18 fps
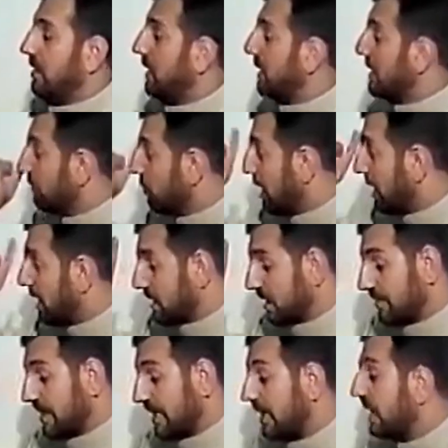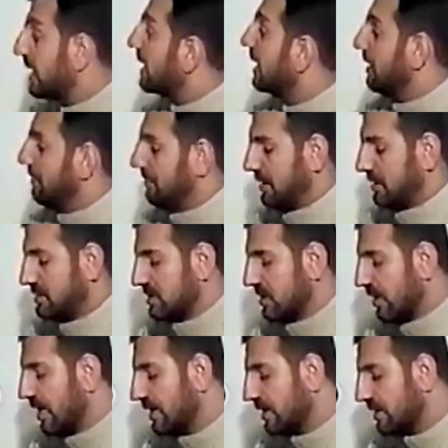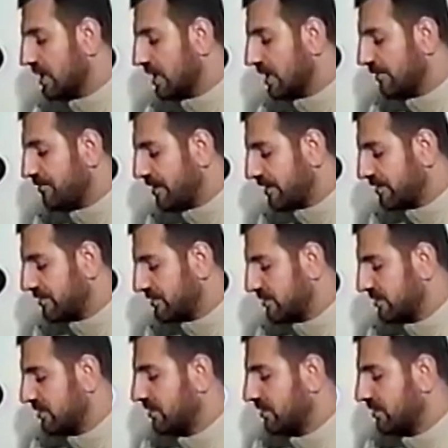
هذا محرم أن ننال منه سواء كان فرد